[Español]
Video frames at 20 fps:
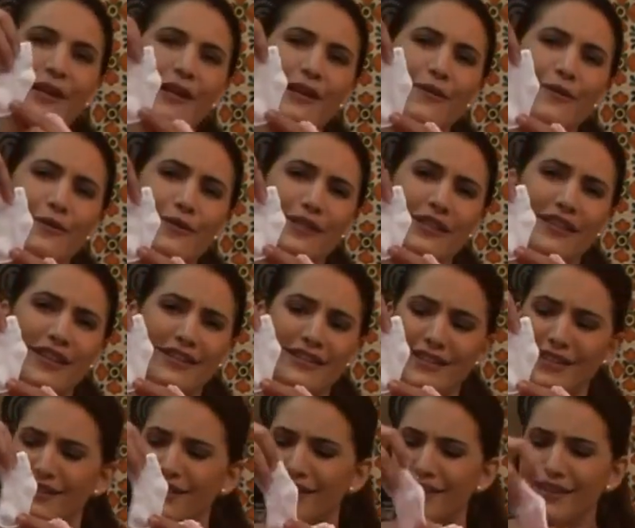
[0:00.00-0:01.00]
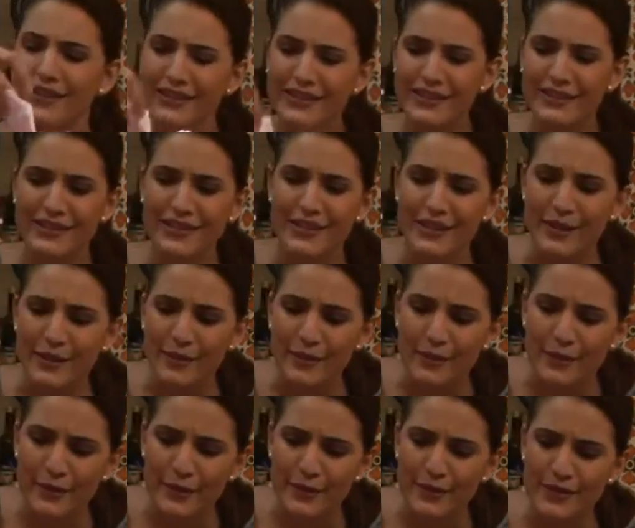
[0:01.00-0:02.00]
ve qué cositas tan chiquitas
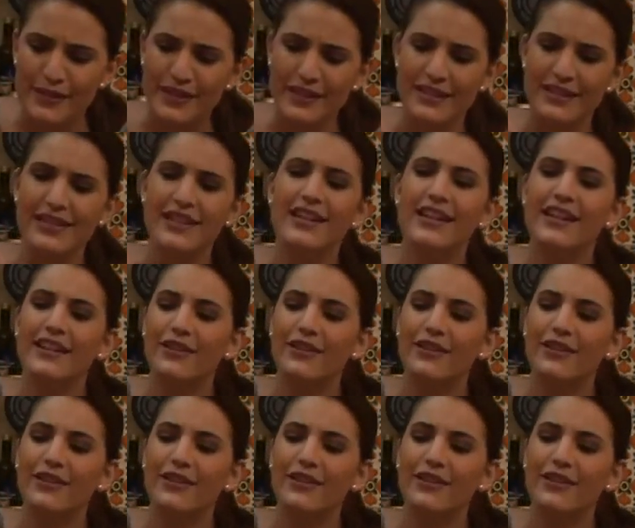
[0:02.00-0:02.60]
hermosas.